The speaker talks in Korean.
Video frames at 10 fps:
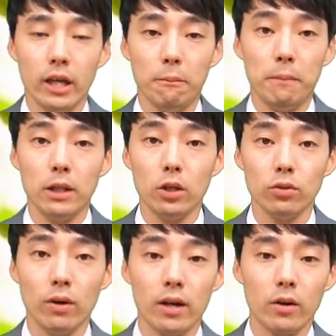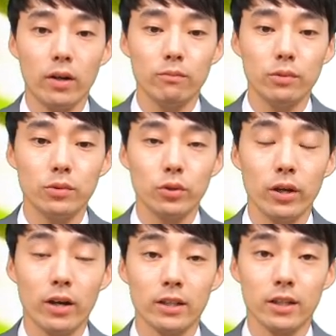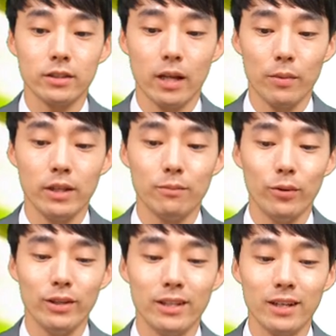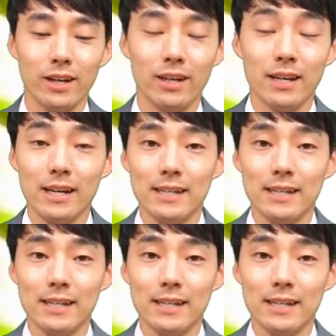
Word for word: 이 피노 누아라고 하는 품종이 가장 재미있는 포인트가